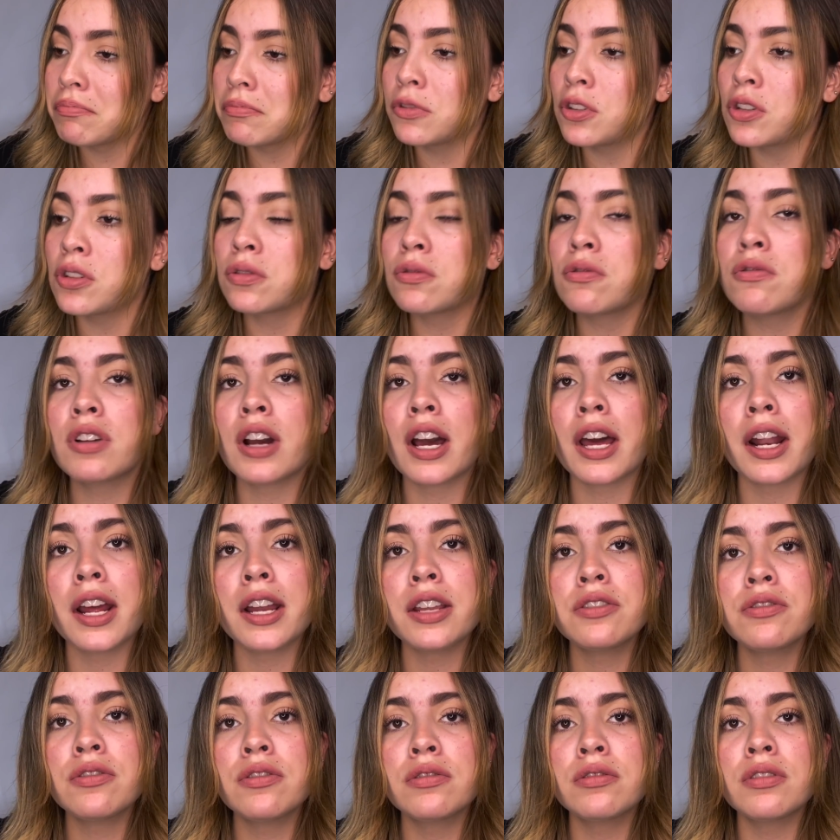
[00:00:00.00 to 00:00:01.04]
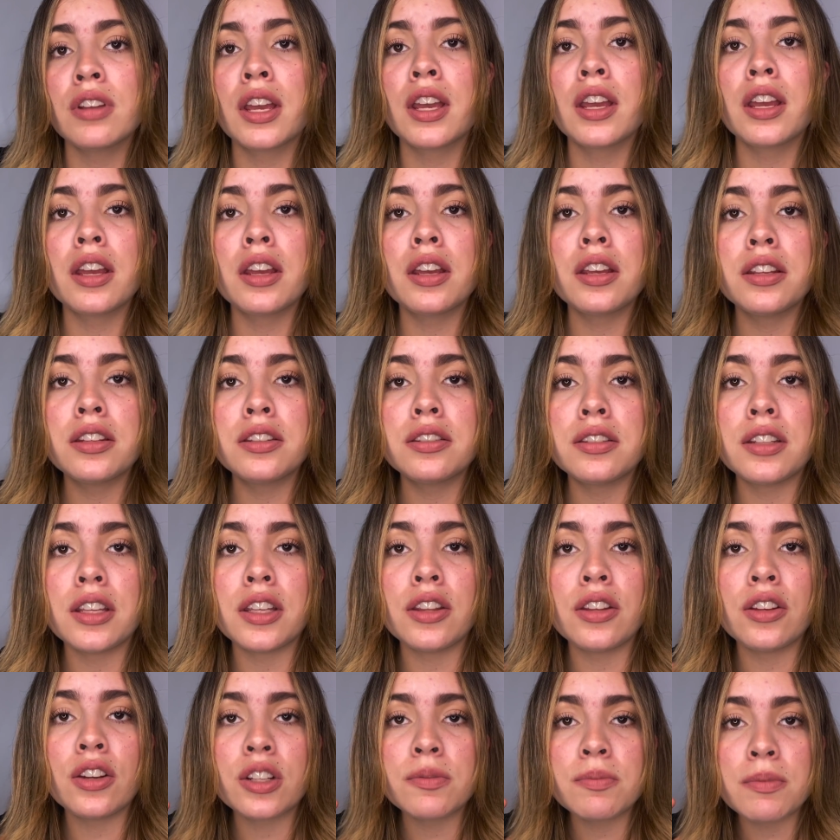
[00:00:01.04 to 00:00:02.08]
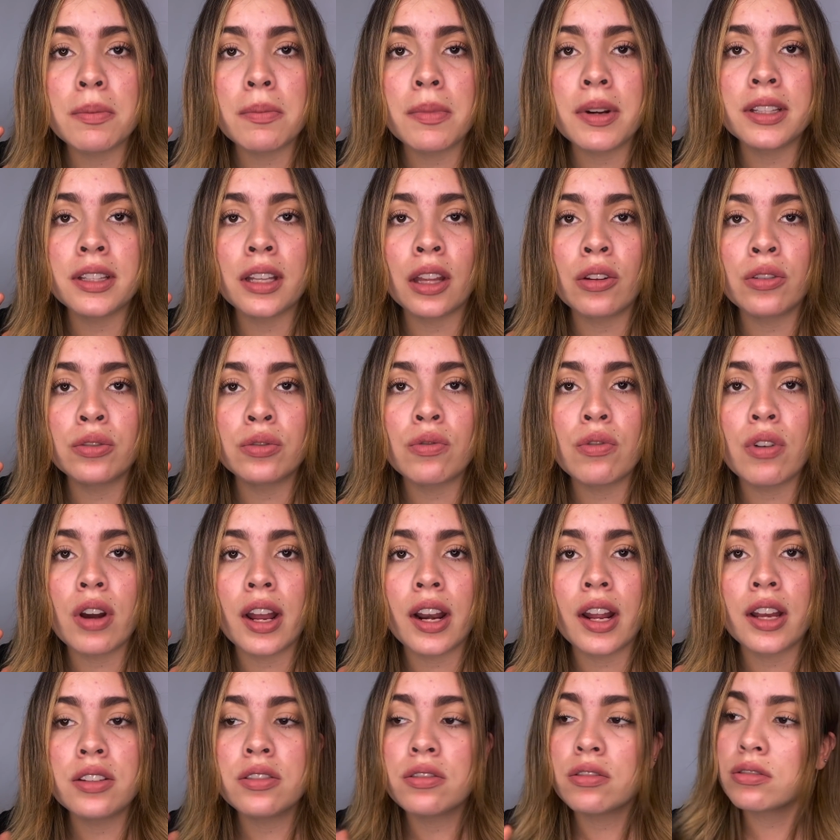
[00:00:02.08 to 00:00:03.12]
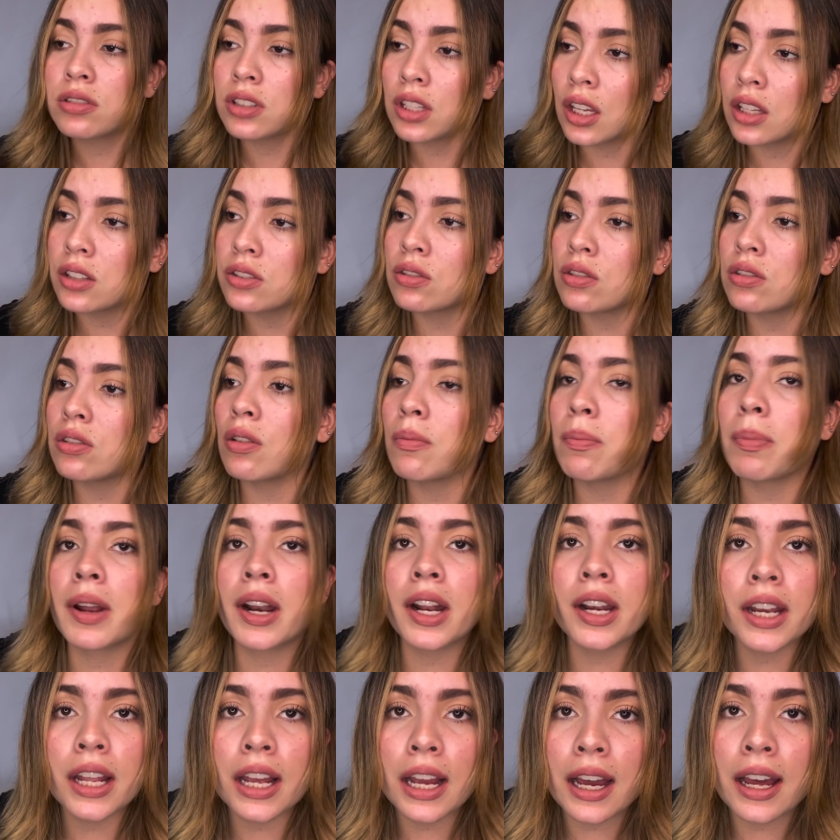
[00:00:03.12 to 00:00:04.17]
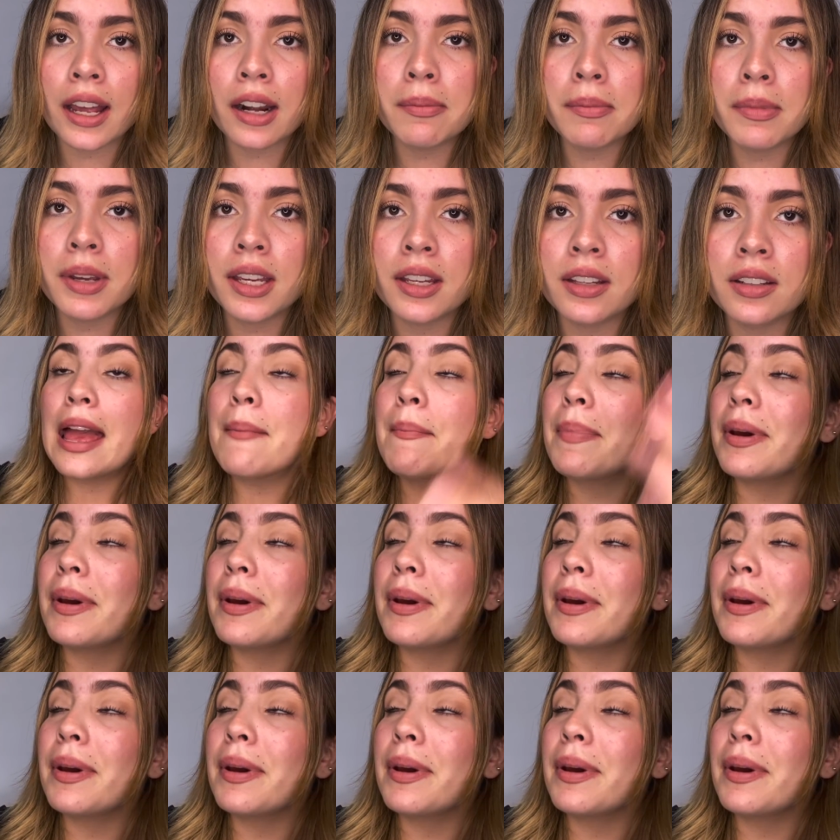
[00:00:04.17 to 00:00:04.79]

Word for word: Dos cucarachos. Si Dios me manda dos cucarachos, ¿quién soy yo para negarme?